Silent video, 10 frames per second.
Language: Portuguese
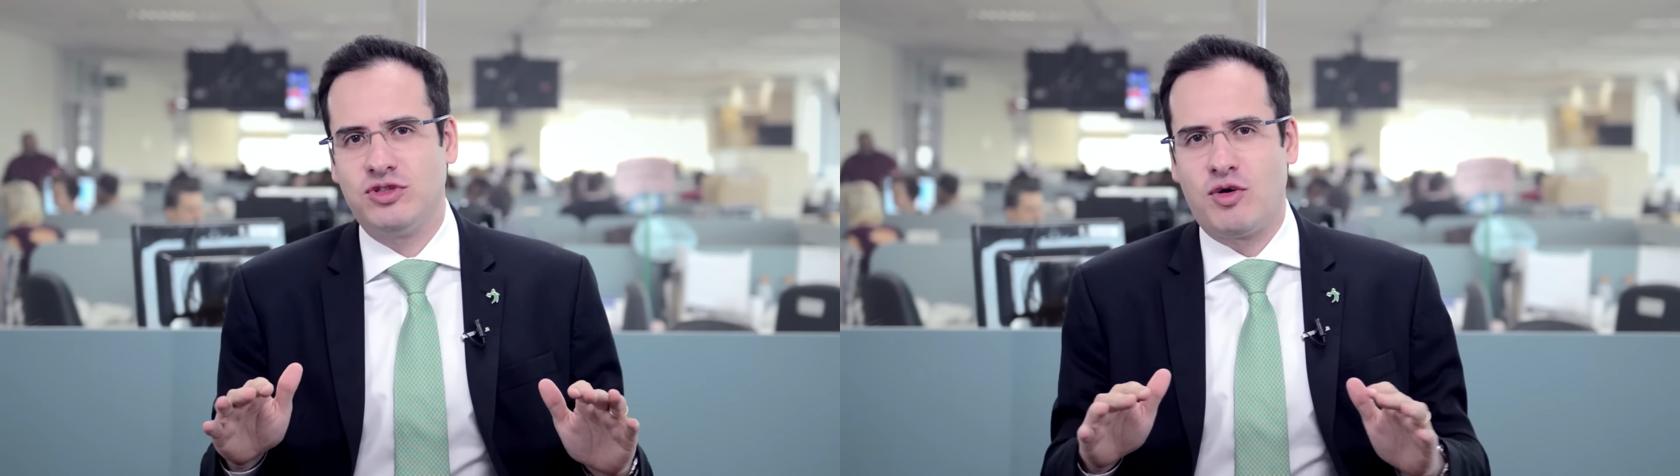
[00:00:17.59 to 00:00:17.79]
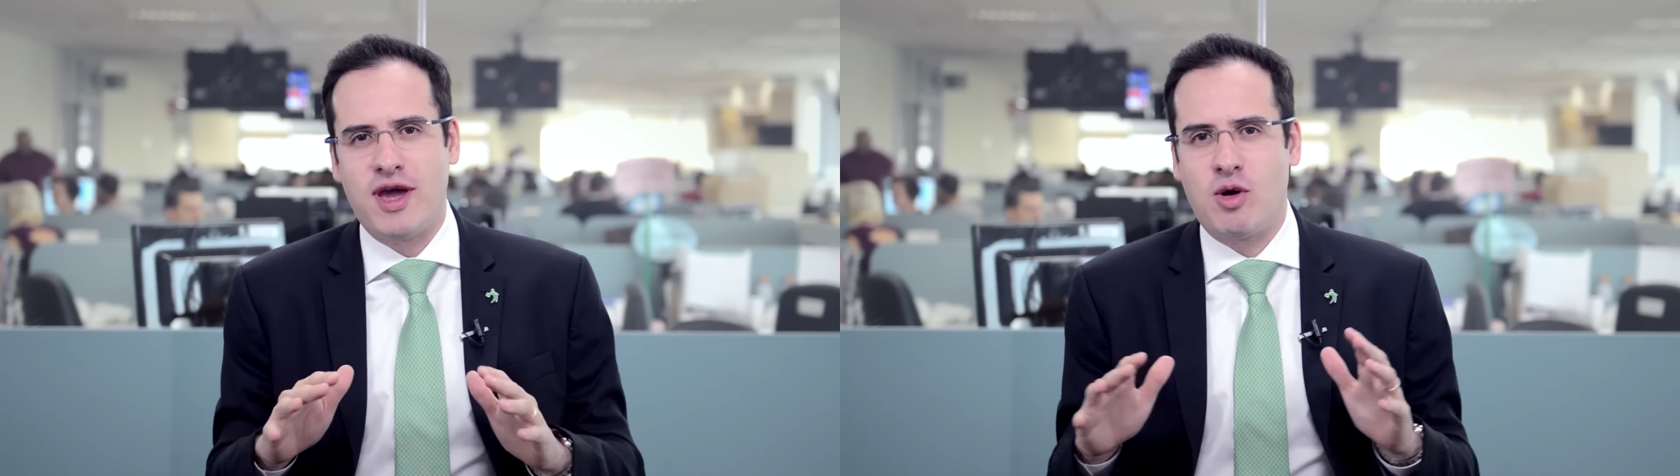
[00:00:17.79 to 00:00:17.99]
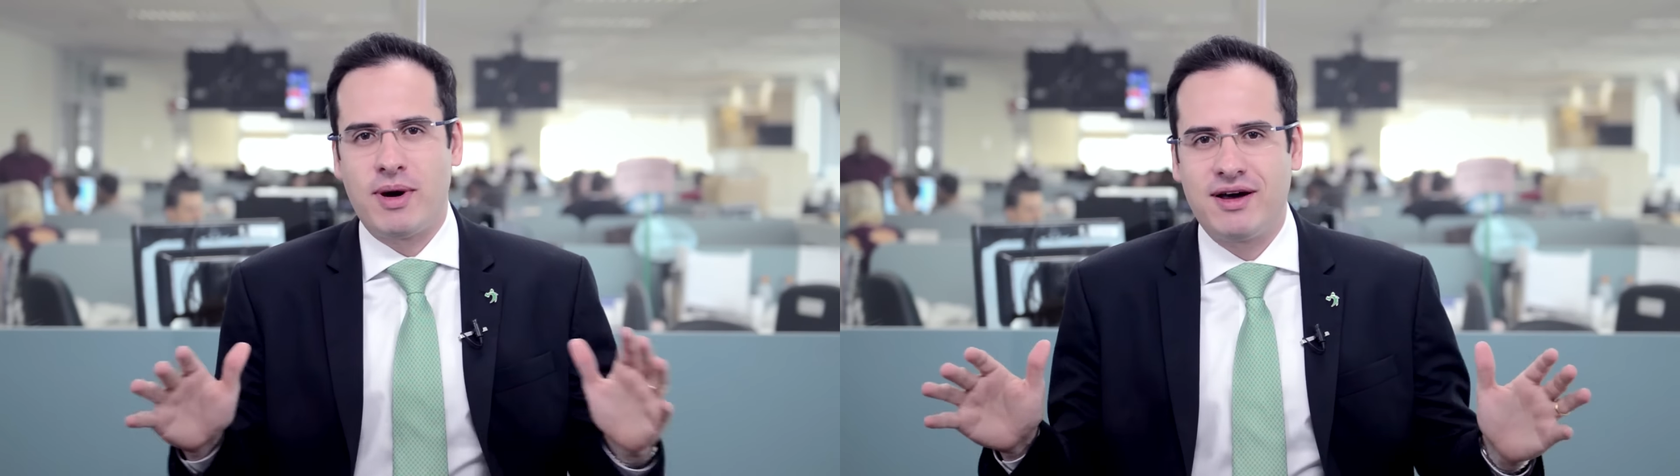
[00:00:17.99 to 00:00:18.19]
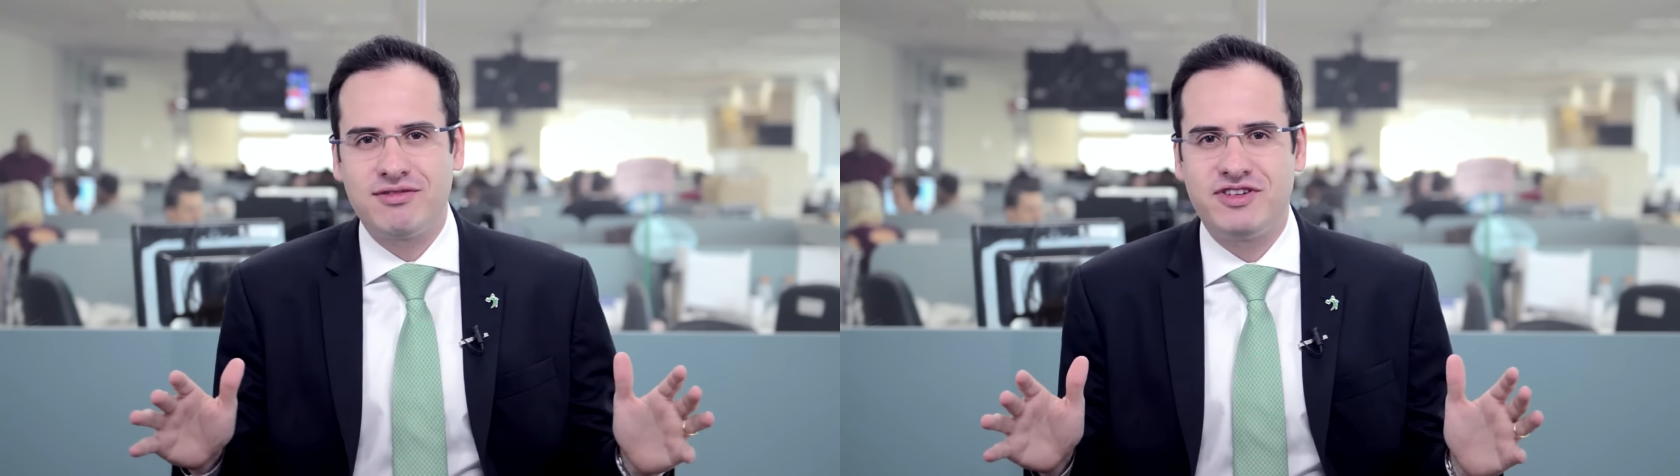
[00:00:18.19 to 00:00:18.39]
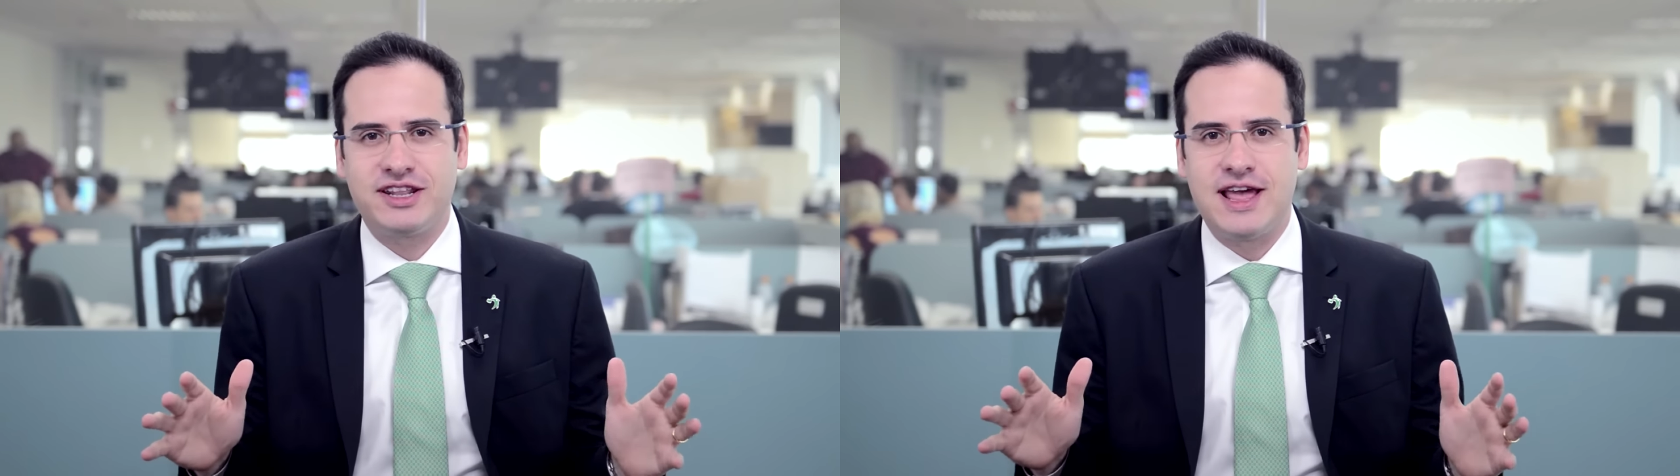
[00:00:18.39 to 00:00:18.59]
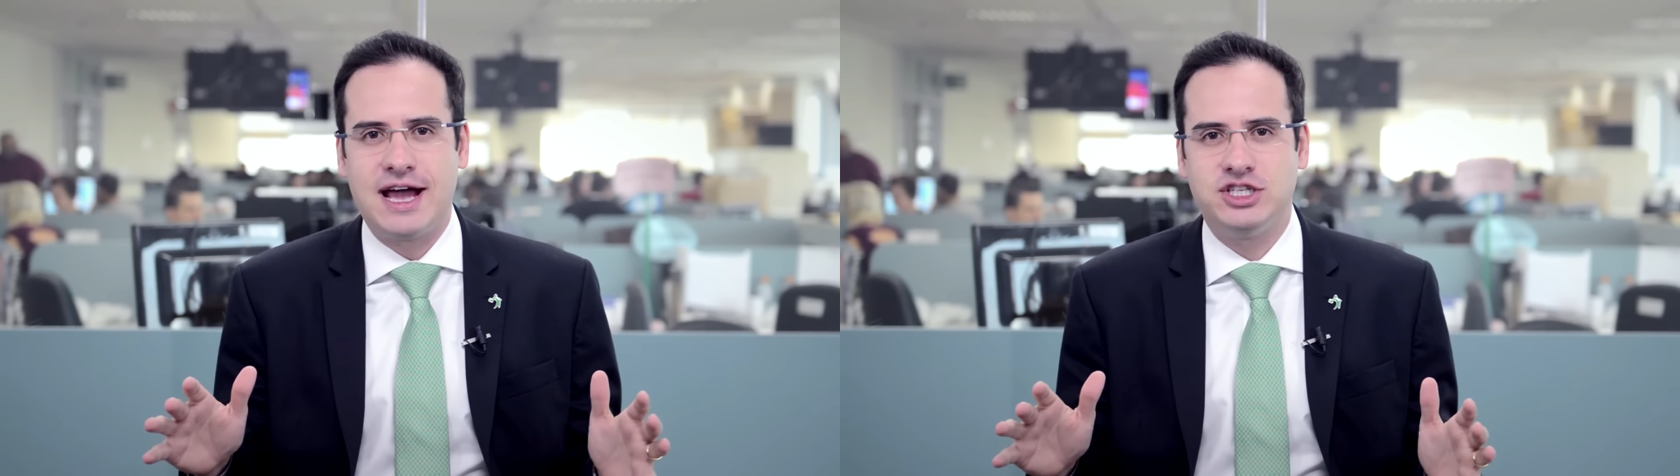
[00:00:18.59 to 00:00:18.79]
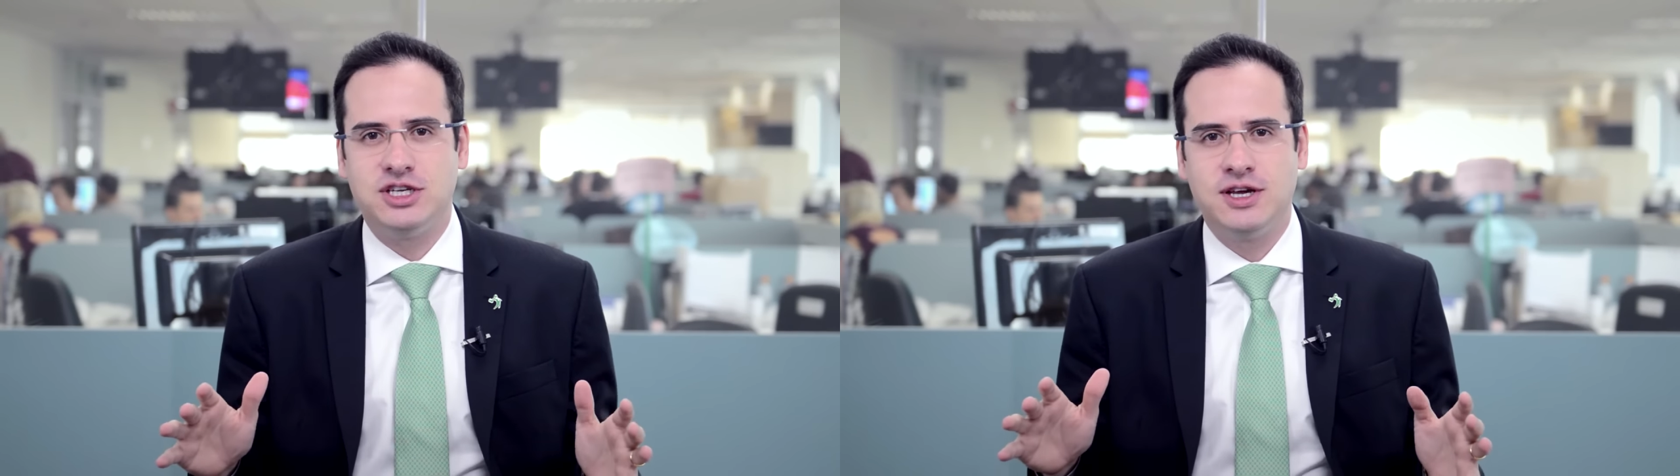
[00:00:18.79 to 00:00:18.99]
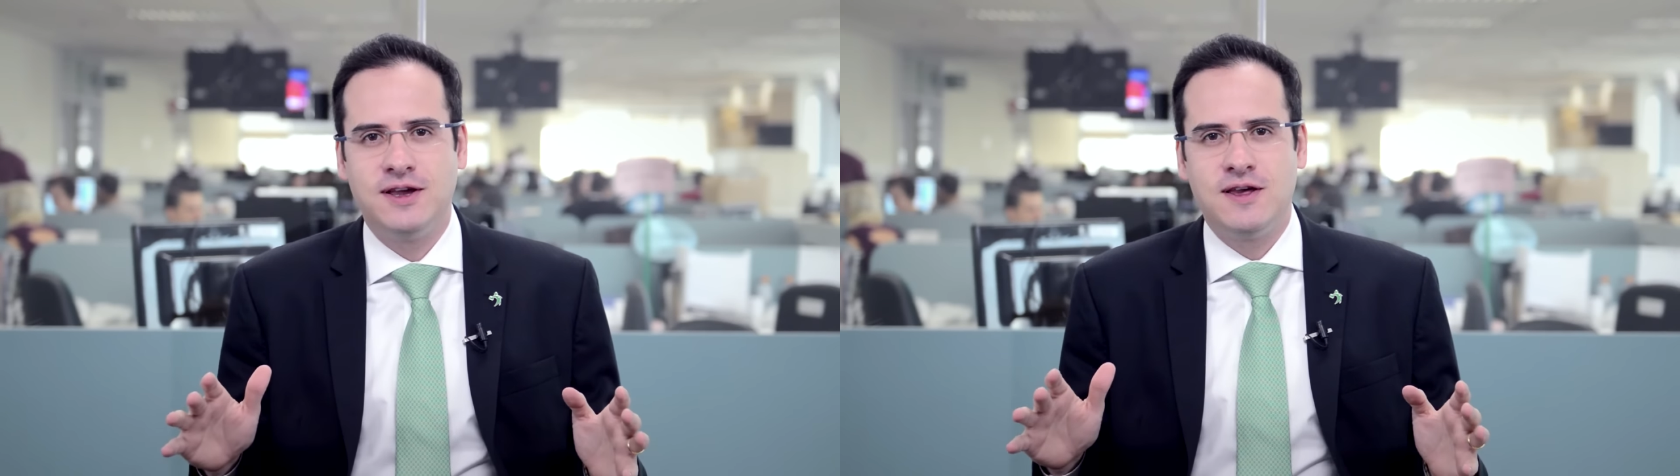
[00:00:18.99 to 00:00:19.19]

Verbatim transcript: não é uma verdade.